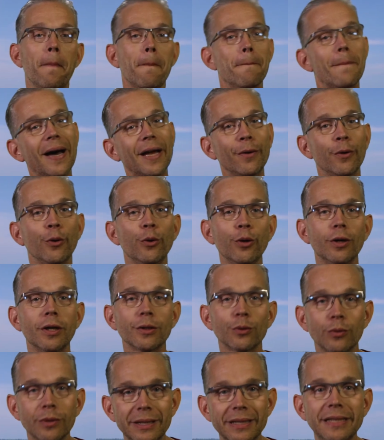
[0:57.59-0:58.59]
Man
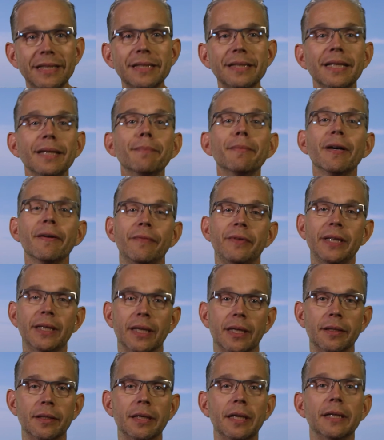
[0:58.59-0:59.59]
hört und liest immer
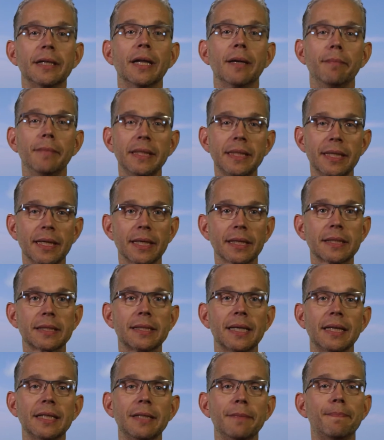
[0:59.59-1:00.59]
wieder, der Mittag
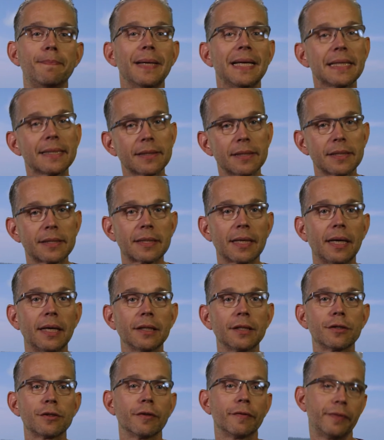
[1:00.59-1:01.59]
sei die beste
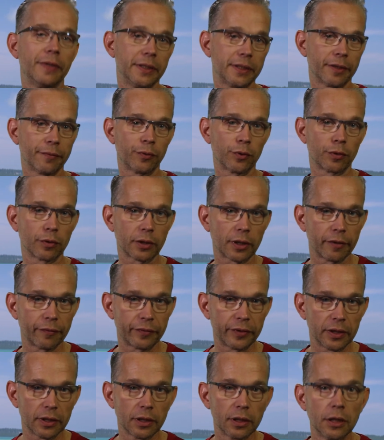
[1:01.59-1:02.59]
Zeit zur
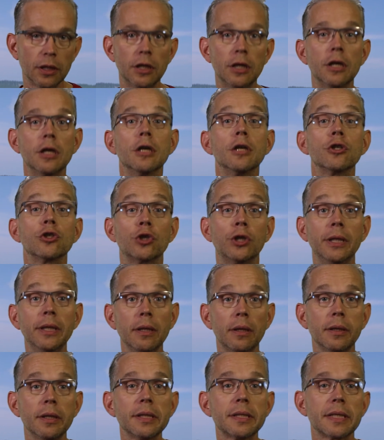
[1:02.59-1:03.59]
Filterfotografie.
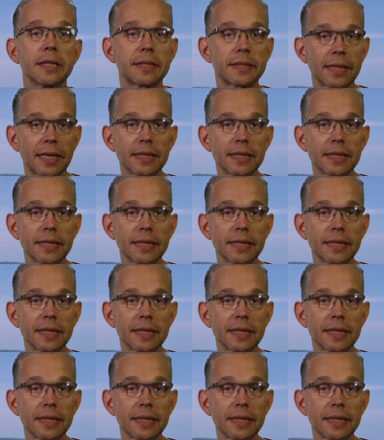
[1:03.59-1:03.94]
Schließlich ist